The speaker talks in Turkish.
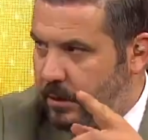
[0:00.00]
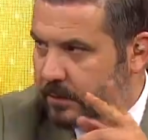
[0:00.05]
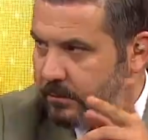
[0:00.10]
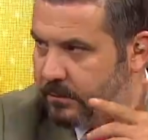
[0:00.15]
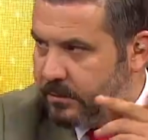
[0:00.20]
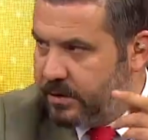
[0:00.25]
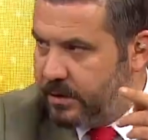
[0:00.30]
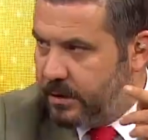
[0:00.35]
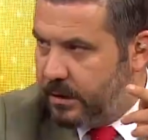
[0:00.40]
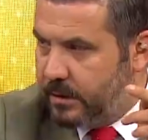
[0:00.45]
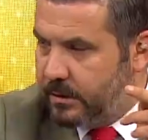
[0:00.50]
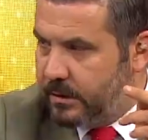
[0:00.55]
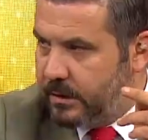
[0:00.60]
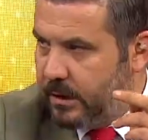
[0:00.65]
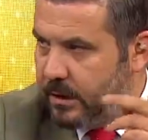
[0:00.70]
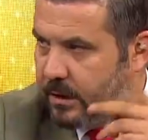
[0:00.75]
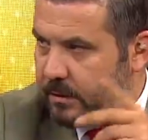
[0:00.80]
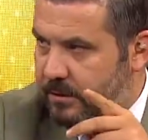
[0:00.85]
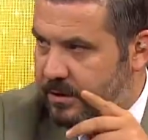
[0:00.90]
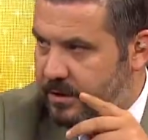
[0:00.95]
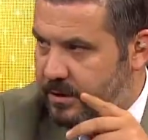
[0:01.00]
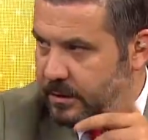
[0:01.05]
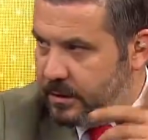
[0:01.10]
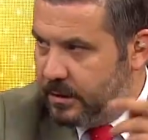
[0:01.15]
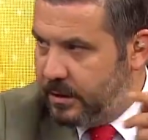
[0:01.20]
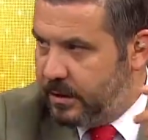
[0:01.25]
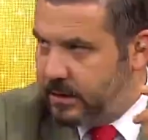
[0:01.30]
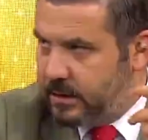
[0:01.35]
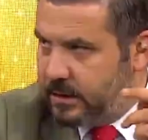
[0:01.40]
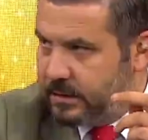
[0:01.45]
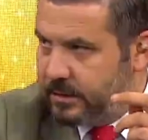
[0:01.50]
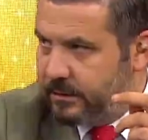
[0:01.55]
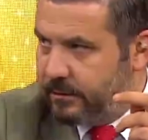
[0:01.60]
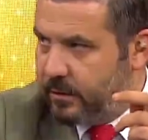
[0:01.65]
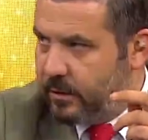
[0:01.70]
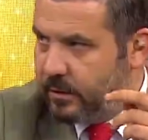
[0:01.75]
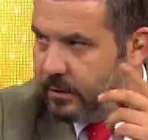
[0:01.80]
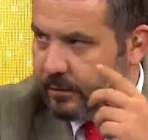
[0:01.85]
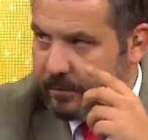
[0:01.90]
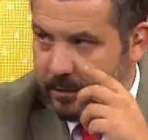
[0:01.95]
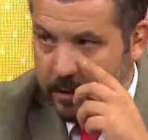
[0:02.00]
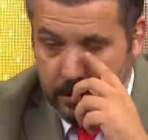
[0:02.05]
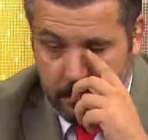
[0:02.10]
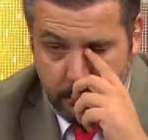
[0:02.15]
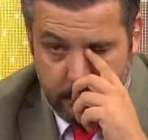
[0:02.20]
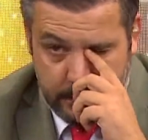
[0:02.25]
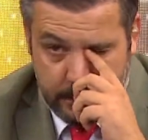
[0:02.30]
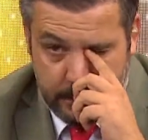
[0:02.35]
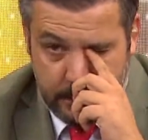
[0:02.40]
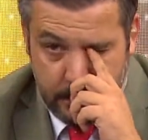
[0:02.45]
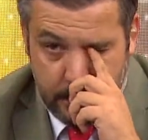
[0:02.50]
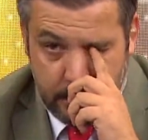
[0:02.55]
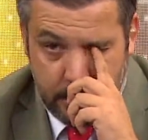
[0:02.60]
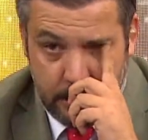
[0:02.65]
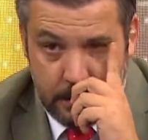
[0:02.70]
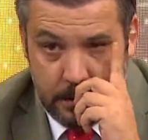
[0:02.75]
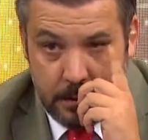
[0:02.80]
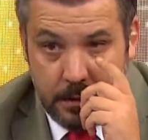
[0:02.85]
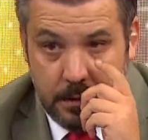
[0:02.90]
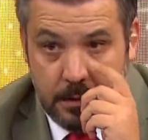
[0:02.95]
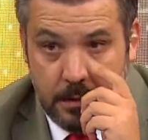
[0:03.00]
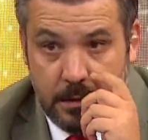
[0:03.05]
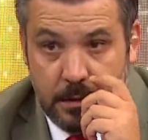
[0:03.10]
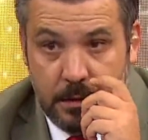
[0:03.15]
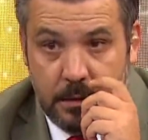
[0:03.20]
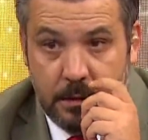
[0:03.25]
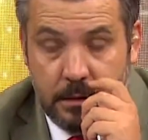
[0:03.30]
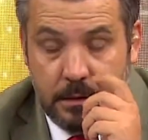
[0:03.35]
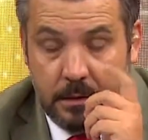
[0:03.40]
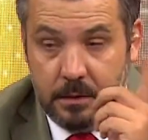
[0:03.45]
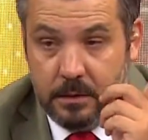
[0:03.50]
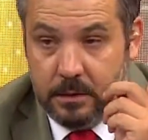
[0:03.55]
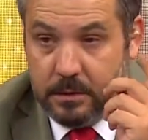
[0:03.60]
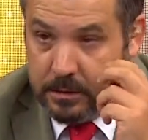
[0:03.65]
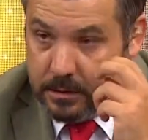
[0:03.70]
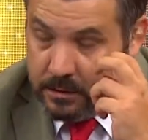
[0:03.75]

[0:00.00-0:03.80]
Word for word: gol atmış Antalya maçında. 2-0 önde Fenerbahçe. Az